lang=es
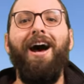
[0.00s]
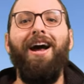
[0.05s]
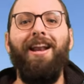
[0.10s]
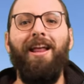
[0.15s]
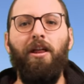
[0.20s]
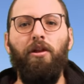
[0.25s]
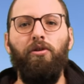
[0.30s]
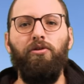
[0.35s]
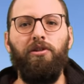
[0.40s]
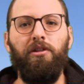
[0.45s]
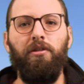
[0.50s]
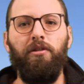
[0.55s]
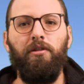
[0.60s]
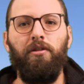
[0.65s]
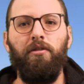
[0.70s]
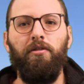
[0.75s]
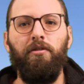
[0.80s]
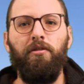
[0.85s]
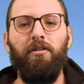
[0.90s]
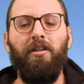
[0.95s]
a La
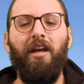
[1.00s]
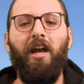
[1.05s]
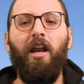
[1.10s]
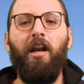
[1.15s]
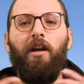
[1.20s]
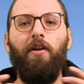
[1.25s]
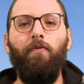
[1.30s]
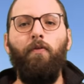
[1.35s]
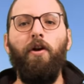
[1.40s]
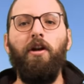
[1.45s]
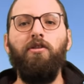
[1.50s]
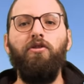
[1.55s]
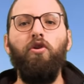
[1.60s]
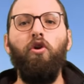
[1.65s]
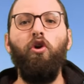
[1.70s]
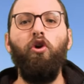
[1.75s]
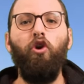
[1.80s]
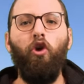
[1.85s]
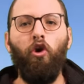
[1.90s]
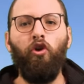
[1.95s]
Dosis, el
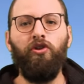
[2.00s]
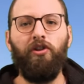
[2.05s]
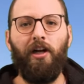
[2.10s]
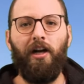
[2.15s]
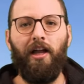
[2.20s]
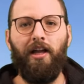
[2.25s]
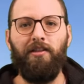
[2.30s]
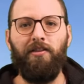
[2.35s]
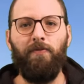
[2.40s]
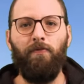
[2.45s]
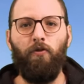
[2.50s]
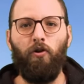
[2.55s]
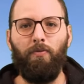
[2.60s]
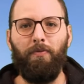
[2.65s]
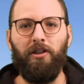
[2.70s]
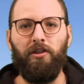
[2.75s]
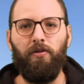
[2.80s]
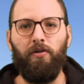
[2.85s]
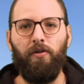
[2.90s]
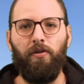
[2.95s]
refuerzo contra la
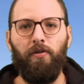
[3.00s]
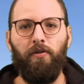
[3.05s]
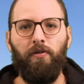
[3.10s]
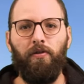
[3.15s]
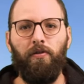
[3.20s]
desinformación.